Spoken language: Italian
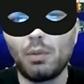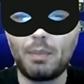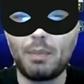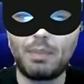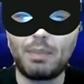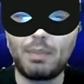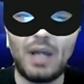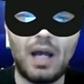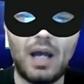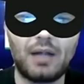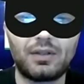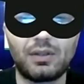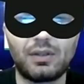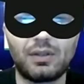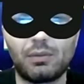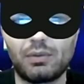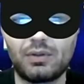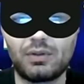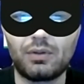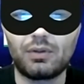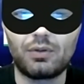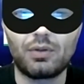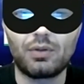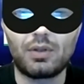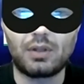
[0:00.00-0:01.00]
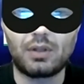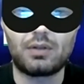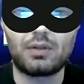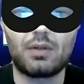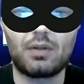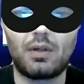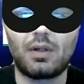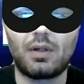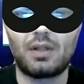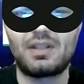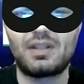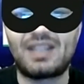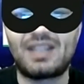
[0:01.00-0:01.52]
mi piace questo
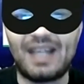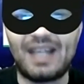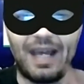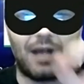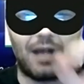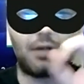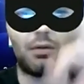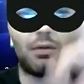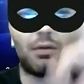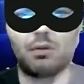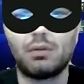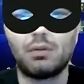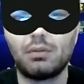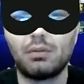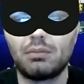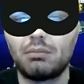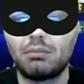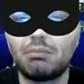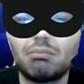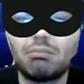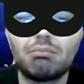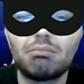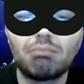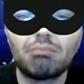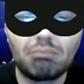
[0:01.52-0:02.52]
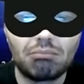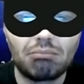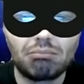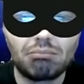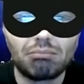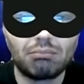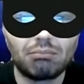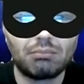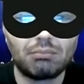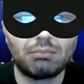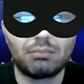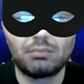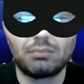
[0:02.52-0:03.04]
giocatore zero,
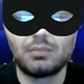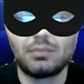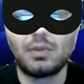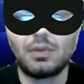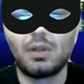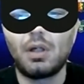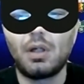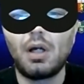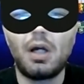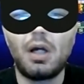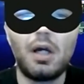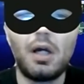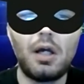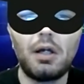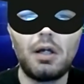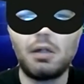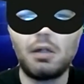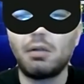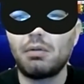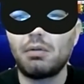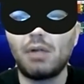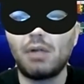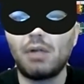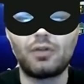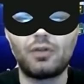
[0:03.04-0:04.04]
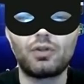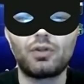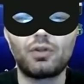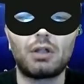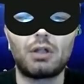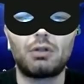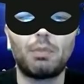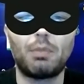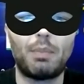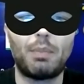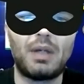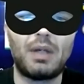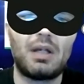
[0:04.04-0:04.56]
ah, non ha
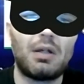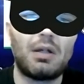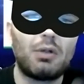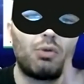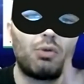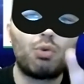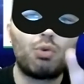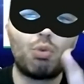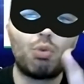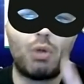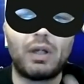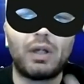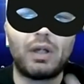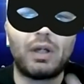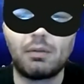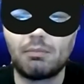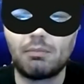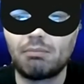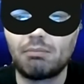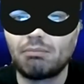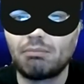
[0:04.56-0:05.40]
giocato bene due.